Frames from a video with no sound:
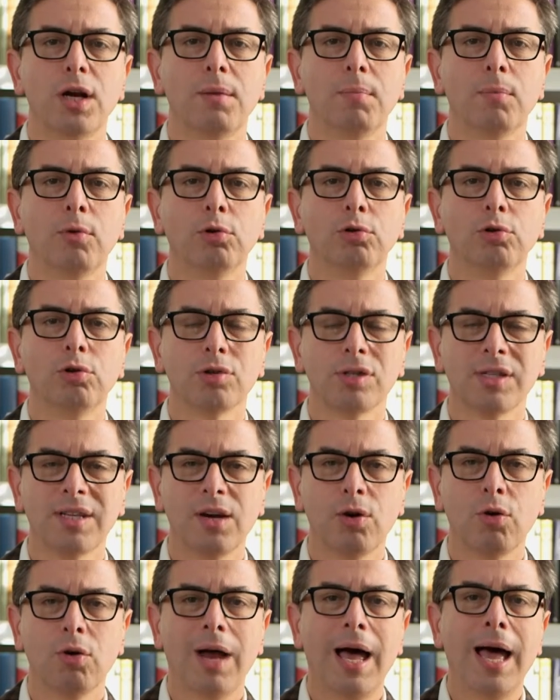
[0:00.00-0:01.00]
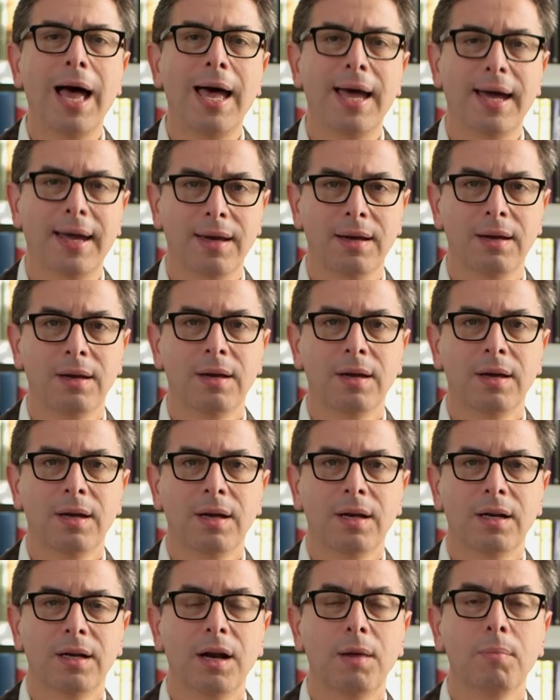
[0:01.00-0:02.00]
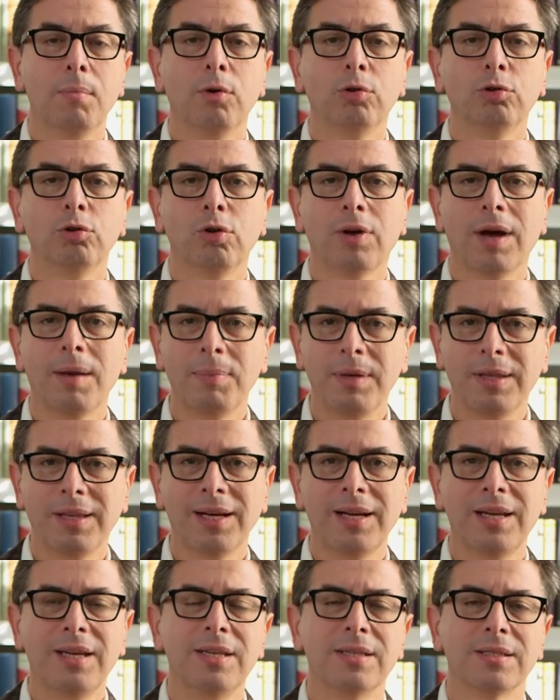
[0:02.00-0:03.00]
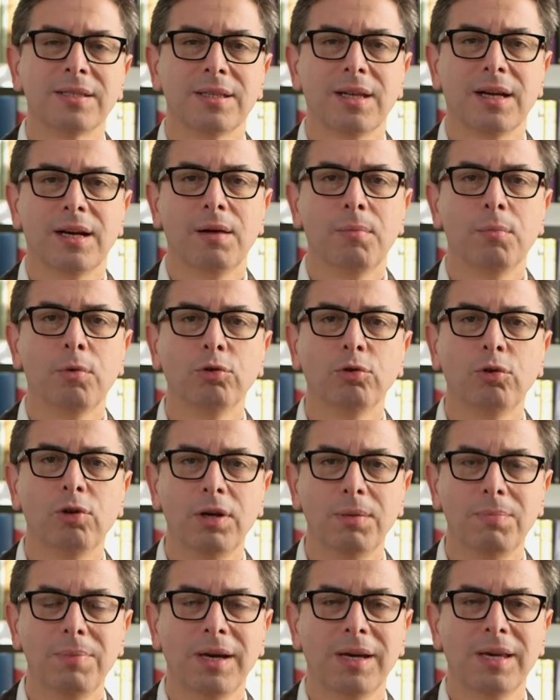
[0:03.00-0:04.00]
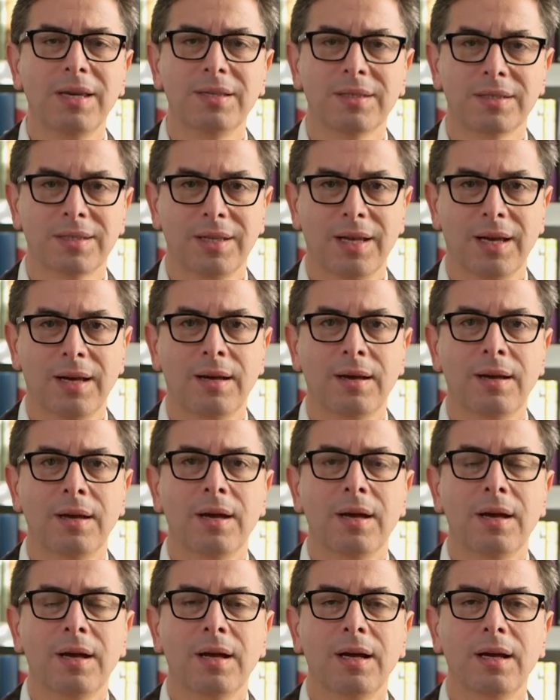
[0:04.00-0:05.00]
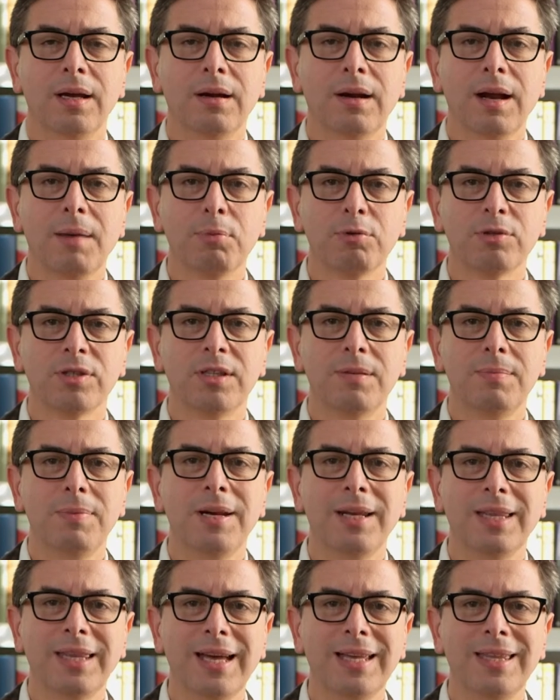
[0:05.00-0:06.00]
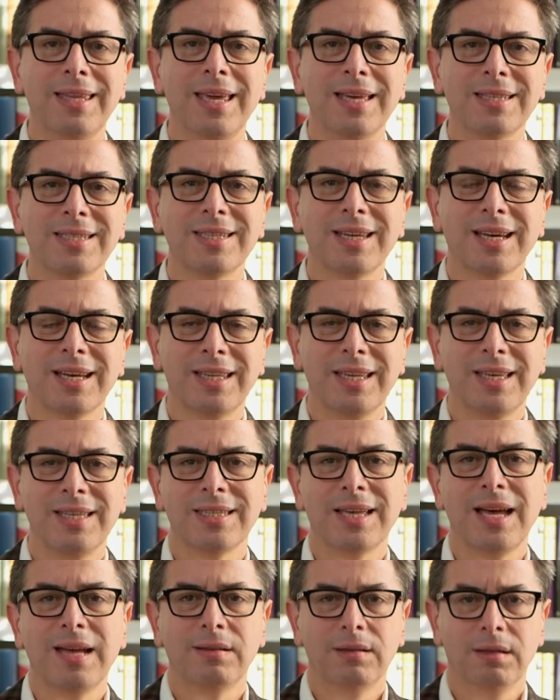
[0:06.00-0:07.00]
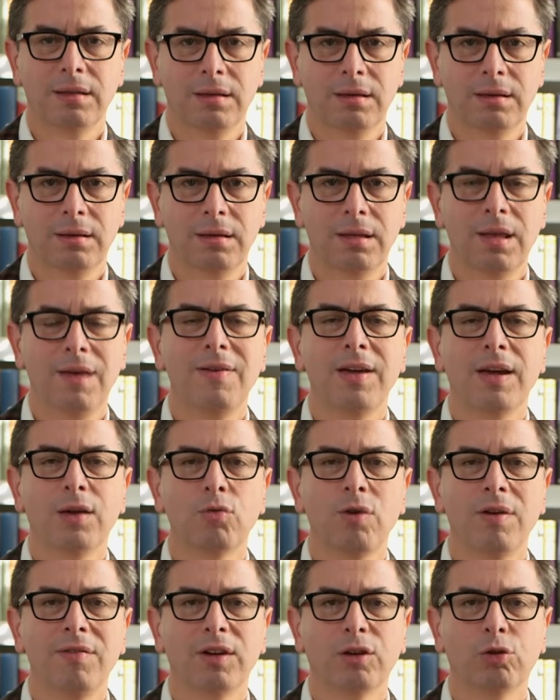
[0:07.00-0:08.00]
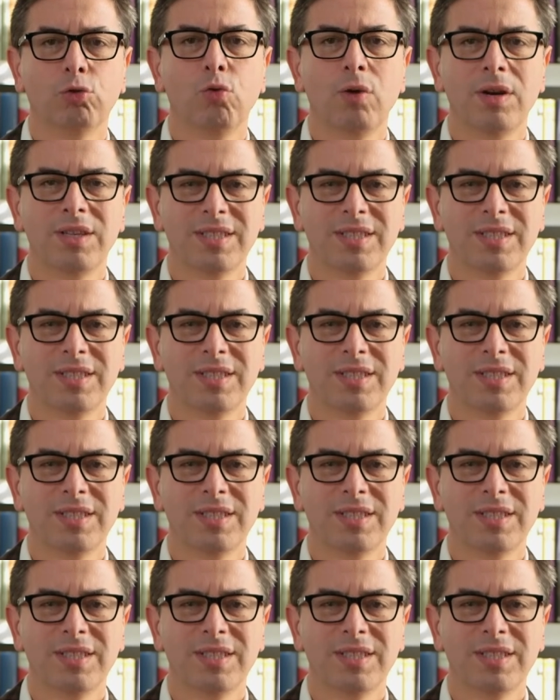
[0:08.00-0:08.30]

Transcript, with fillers: nel mondo secolare, nel mondo capitalista, nel mondo liberista, la possibilità di essere dei santi, di avere una virtù